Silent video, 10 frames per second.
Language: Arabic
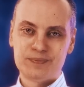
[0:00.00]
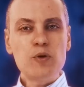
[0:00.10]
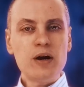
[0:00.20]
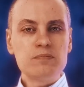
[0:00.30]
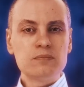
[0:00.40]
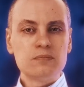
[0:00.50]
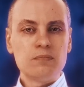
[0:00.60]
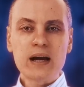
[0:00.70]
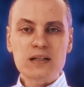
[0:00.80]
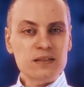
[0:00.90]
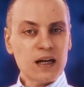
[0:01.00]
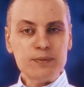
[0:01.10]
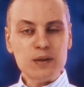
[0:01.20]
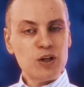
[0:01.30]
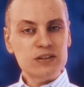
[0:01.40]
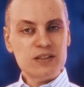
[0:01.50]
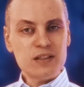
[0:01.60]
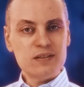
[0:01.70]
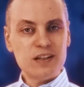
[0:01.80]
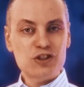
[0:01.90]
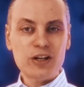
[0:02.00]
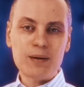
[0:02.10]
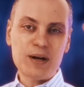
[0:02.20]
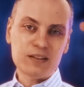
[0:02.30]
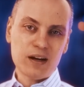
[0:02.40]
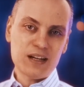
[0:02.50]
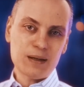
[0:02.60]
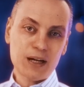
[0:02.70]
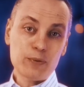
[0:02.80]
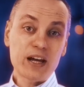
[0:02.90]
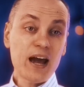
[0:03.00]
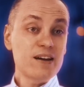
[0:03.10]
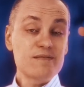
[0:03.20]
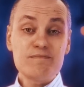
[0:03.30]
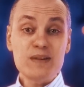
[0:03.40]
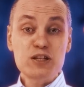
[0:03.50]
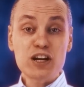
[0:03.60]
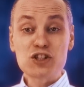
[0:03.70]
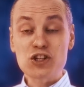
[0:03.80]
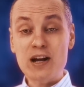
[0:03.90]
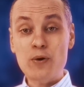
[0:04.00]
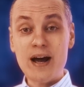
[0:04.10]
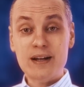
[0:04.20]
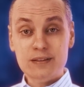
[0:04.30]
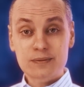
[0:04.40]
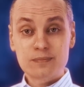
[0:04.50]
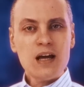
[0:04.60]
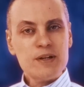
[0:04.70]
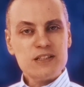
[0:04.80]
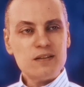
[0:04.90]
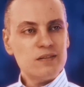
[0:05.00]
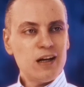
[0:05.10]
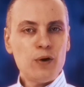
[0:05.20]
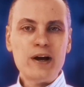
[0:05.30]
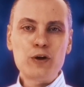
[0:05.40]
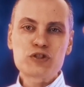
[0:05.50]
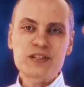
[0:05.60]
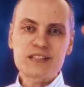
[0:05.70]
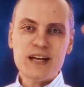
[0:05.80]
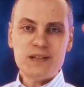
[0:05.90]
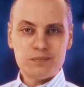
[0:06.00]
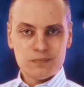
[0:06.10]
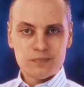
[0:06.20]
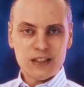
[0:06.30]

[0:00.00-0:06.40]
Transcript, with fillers: المهم مجلس نقابه المهندسين اللي اشتغل مع طارق النبراوي كان مترشق لواءات زي مثلا اللواء يسري سالم